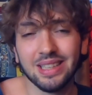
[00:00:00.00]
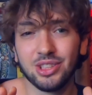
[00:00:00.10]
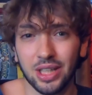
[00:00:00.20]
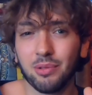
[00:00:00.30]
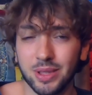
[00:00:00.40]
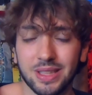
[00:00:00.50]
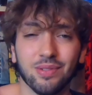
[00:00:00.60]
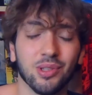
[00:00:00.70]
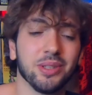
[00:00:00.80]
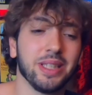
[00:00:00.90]
c'è questa
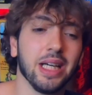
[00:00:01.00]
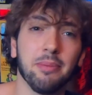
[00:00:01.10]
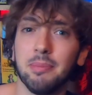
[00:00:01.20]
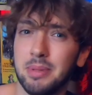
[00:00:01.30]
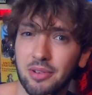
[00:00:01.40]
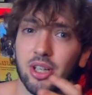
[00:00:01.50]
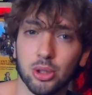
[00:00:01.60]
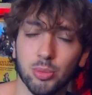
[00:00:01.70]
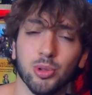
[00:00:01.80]
volontà e mi ha fatto